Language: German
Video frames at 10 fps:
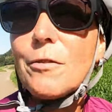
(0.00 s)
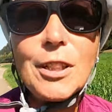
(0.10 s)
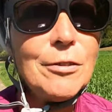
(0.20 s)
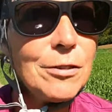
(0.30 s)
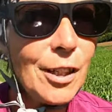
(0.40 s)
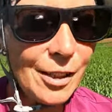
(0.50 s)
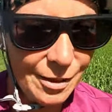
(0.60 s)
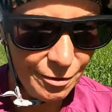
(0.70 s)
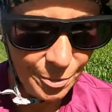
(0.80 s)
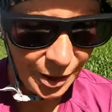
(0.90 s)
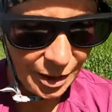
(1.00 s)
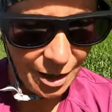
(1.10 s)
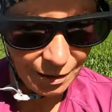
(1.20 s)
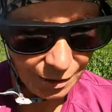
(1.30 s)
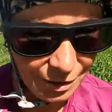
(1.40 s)
Auf jeden Fall auf meiner
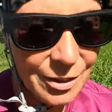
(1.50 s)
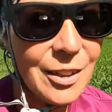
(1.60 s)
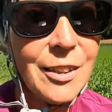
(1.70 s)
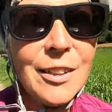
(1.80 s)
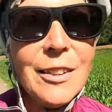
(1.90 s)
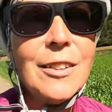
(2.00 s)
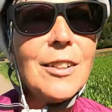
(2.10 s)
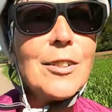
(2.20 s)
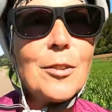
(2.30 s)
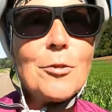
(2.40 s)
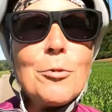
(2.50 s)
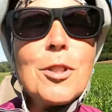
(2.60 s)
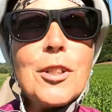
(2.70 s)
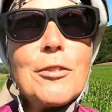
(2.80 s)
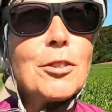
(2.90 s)
Karte ist es
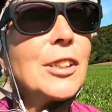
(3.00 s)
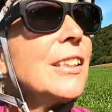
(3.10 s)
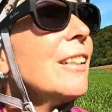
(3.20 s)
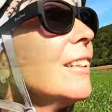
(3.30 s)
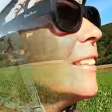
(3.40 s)
südlich von hier.